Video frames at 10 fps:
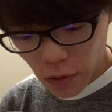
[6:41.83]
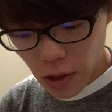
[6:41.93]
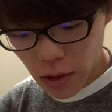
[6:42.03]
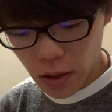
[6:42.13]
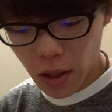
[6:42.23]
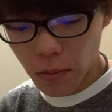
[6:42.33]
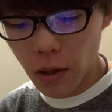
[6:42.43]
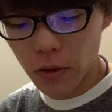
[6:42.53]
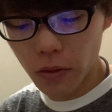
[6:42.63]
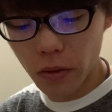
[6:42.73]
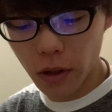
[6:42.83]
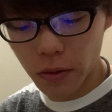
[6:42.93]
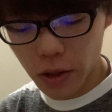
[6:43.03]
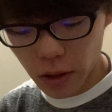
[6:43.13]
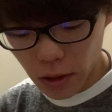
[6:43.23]
ですね、まあ、すごく
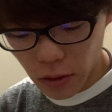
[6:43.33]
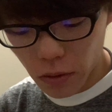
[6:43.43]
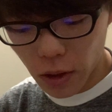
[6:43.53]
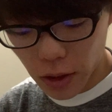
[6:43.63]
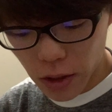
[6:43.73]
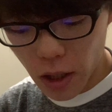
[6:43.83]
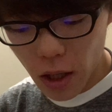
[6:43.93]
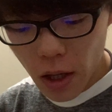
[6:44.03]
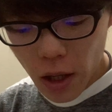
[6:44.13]
楽しかったという話で、